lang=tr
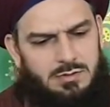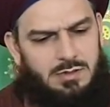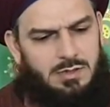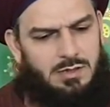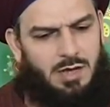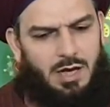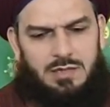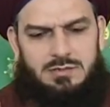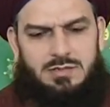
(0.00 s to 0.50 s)

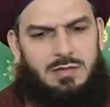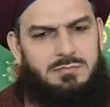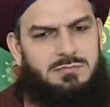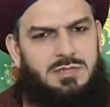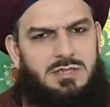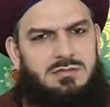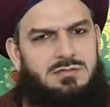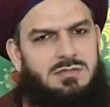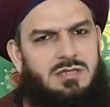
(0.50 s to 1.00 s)
ee,
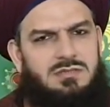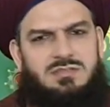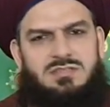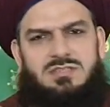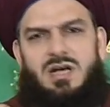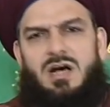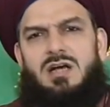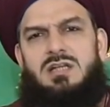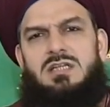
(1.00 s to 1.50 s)
adamlarından
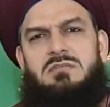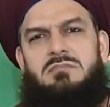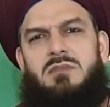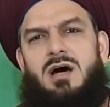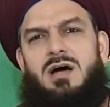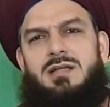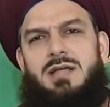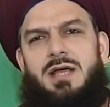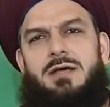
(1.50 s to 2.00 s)

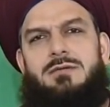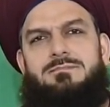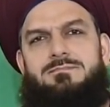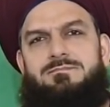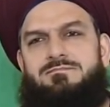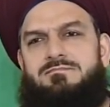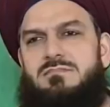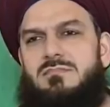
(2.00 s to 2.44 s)
zalimane